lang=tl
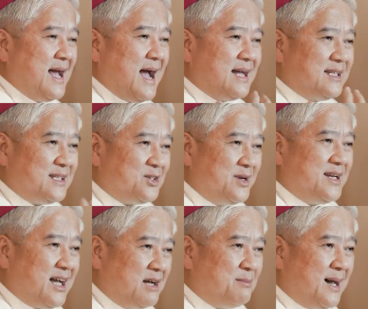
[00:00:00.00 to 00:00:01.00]
at ito'y
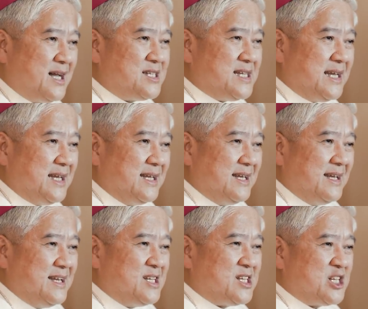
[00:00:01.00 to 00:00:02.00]
nakabase
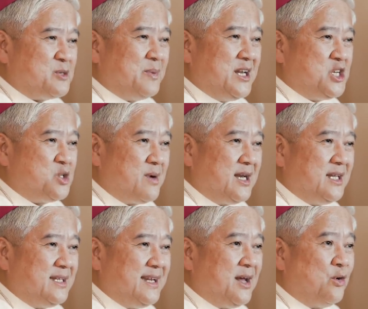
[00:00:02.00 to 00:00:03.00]
sa
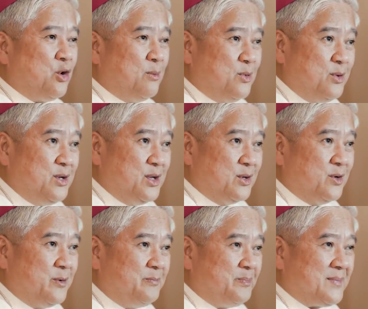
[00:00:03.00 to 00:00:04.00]
spirituality ng komunyo